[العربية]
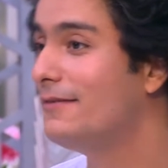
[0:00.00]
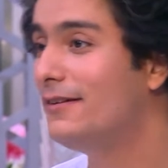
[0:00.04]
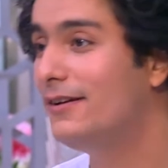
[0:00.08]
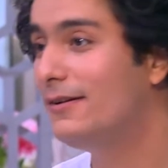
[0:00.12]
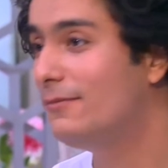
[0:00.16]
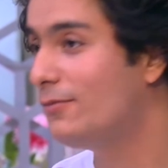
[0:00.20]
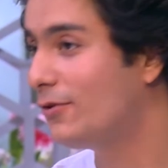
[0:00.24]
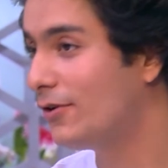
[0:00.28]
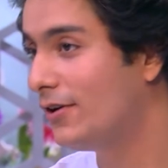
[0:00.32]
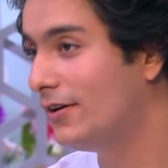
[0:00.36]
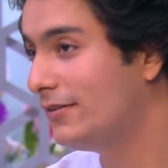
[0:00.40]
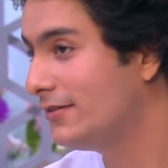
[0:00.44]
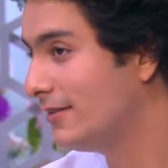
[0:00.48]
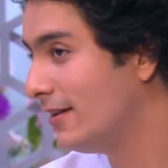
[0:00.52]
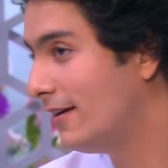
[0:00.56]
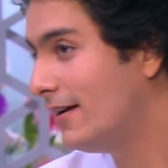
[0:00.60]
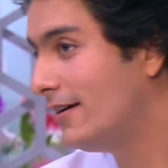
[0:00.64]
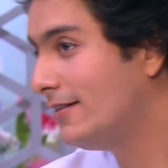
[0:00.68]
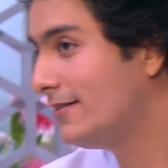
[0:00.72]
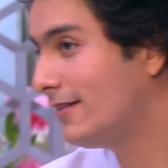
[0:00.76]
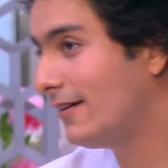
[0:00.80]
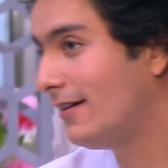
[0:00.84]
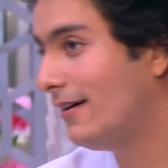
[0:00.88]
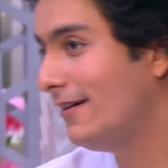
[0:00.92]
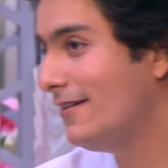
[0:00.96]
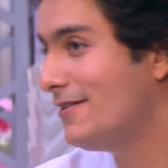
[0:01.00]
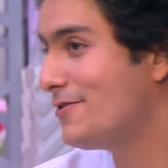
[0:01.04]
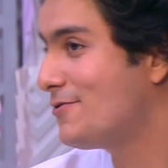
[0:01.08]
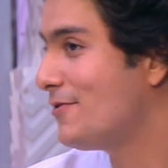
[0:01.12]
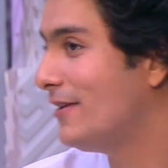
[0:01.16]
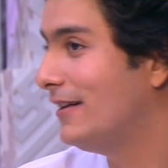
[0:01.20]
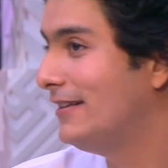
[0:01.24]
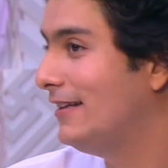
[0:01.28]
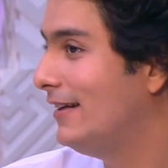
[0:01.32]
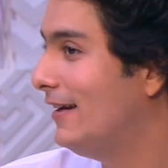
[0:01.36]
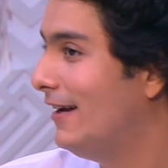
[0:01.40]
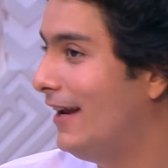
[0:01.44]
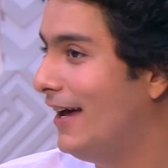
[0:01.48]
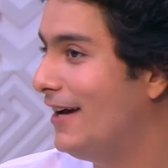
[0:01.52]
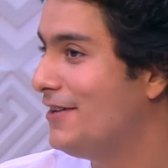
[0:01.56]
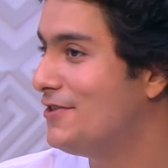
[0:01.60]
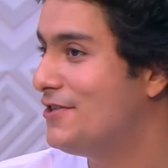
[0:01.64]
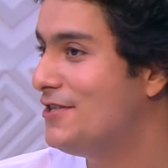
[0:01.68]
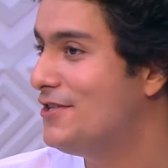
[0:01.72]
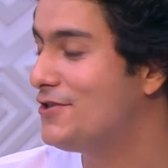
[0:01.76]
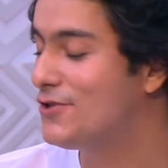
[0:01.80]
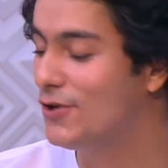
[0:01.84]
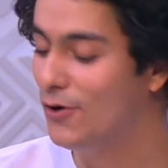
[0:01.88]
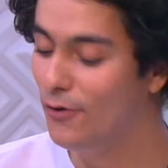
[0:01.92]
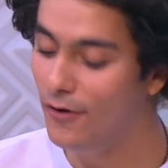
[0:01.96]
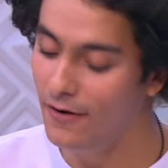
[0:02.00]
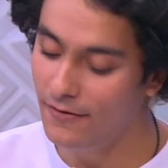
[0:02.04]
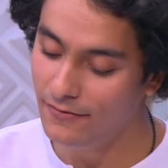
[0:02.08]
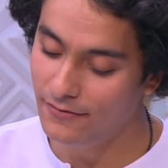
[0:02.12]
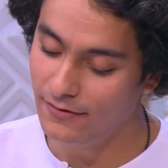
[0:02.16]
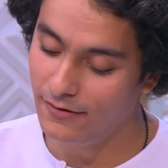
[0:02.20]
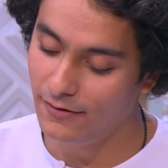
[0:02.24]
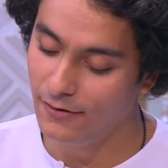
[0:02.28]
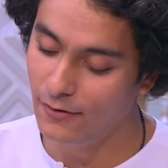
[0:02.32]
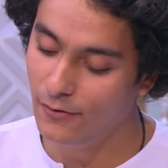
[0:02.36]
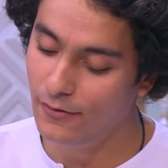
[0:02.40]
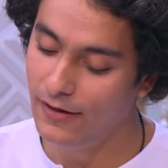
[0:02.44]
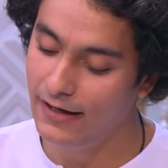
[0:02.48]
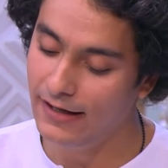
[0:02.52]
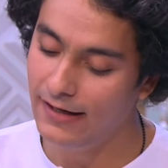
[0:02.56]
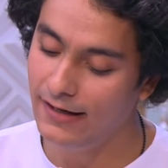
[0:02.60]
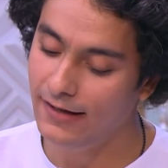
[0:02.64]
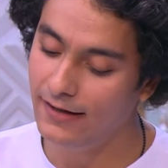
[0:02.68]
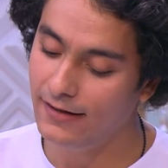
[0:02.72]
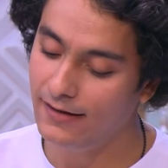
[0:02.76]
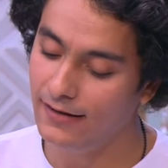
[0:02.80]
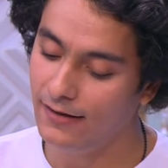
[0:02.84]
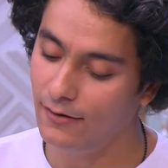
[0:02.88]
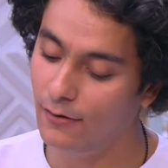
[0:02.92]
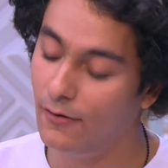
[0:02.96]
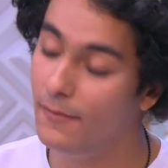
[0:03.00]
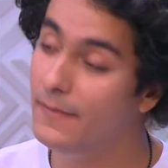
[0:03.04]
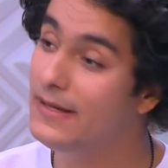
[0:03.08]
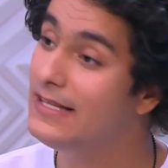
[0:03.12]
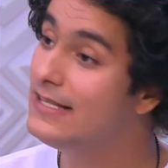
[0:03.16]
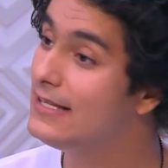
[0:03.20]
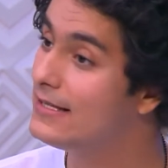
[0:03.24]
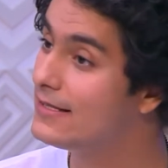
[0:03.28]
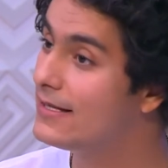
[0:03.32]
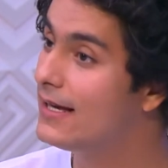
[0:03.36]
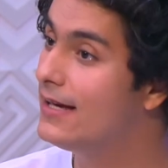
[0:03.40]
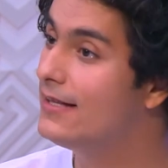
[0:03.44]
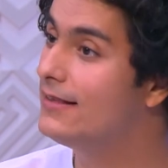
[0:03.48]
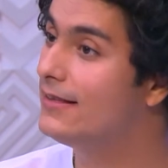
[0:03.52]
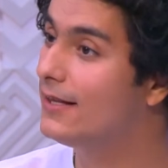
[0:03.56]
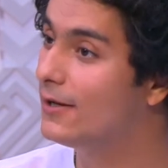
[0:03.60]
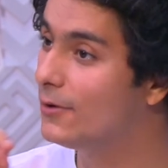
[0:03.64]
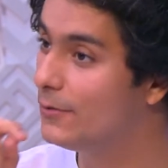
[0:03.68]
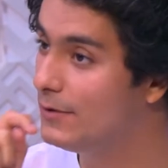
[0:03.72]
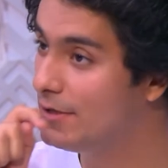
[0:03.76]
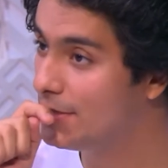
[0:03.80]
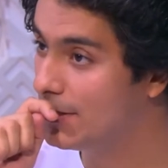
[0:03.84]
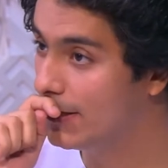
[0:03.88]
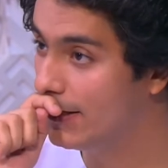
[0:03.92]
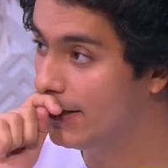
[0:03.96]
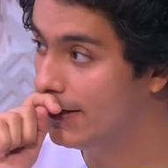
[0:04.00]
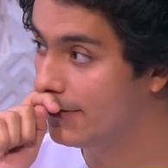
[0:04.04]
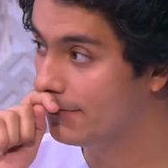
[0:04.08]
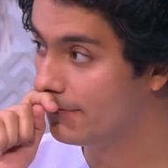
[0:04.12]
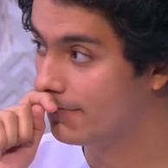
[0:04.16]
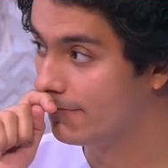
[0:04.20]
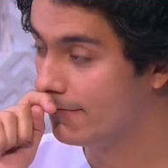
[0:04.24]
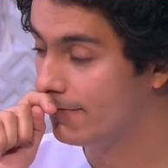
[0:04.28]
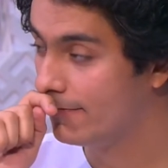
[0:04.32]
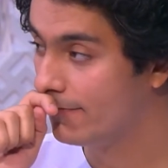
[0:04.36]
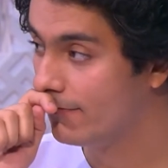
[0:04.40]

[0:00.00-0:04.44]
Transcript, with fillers: للمخدرات خالص ولا للحشيش هو هو ايه هو ميزه سيد درويش ايه